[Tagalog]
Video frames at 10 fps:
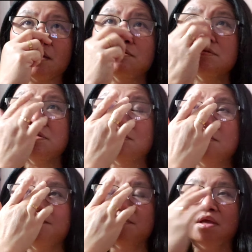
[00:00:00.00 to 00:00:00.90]

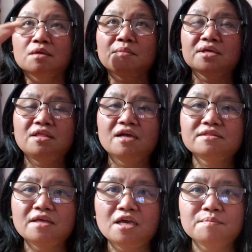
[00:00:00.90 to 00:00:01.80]
also, by
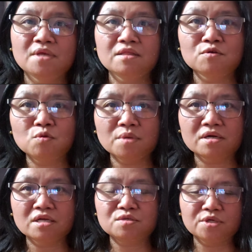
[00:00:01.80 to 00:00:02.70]
that time na
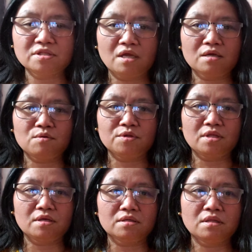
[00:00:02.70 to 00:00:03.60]
nag-graduate na ako,
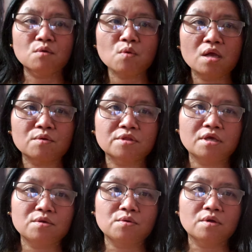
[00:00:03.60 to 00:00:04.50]
nang nakuha ko
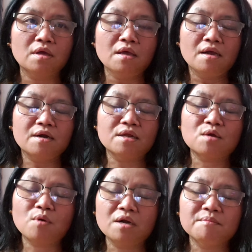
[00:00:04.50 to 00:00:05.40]
na yung
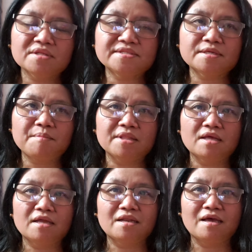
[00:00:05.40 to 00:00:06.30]
requirements sa
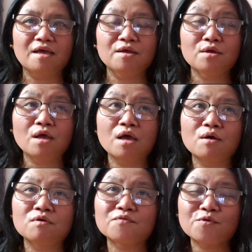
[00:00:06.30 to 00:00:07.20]
banana.
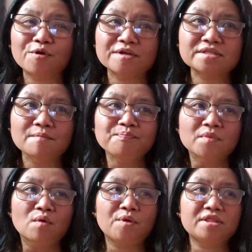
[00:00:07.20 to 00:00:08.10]
Uh, of course,
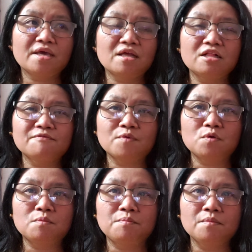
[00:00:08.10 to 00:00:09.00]
with the help
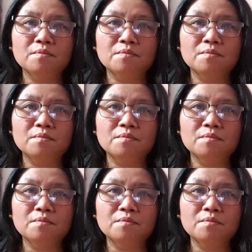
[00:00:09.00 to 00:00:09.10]
of